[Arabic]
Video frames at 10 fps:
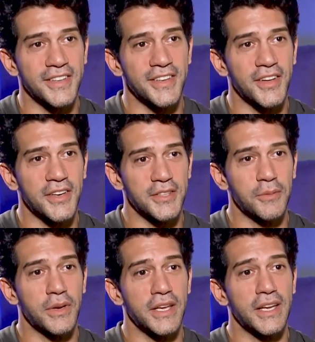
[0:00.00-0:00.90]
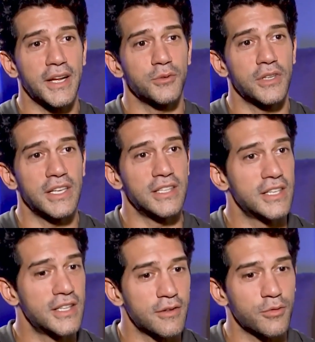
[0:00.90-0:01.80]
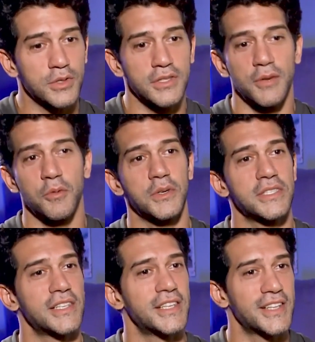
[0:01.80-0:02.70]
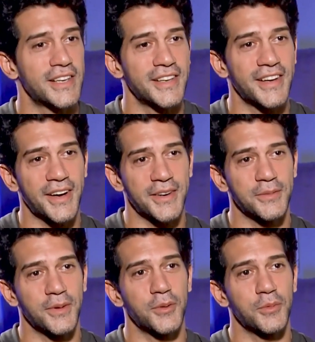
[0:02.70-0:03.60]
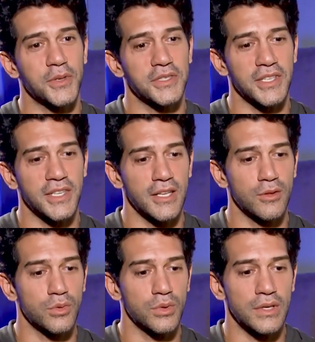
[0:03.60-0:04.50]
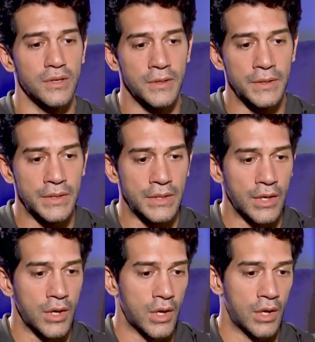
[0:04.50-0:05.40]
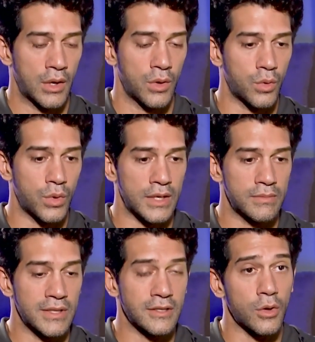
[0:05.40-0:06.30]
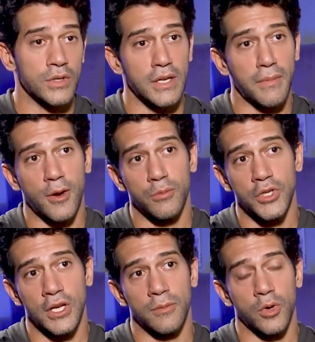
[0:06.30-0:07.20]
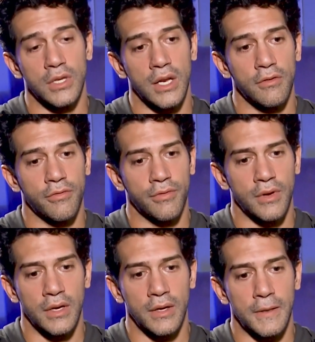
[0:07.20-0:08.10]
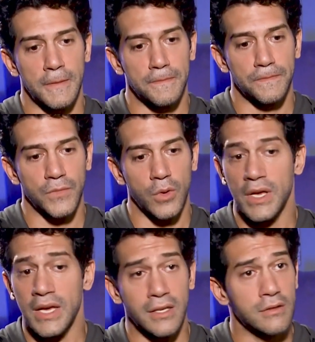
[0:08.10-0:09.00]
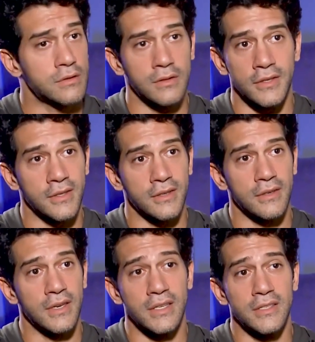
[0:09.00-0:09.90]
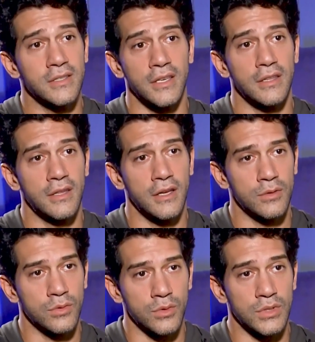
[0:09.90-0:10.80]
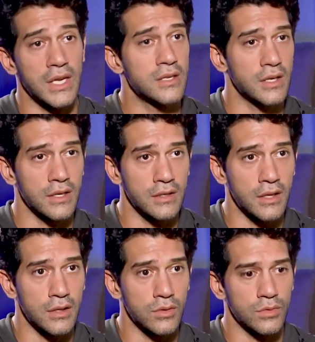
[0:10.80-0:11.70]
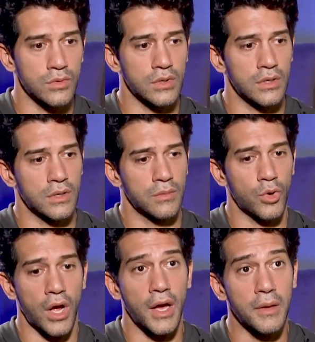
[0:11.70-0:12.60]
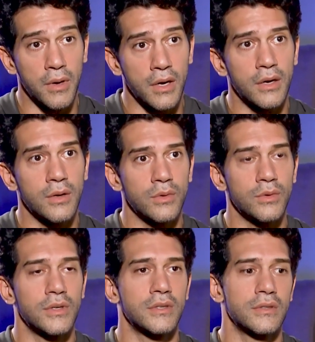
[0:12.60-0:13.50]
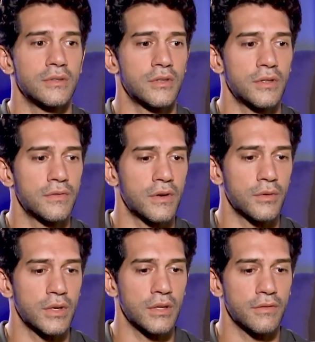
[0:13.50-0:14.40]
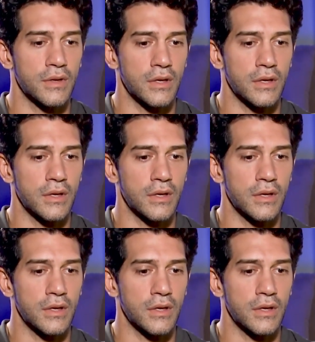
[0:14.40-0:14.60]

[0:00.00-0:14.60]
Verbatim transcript: الارض البلاي جراوند الجديده في وسط الممثلين العرب والمصريين و وابتديت تتواصل معاهم بشكل مختلف وهي كانت آه، لذيذه جدا وسلسه جدا ومرحبه وظريفه وكده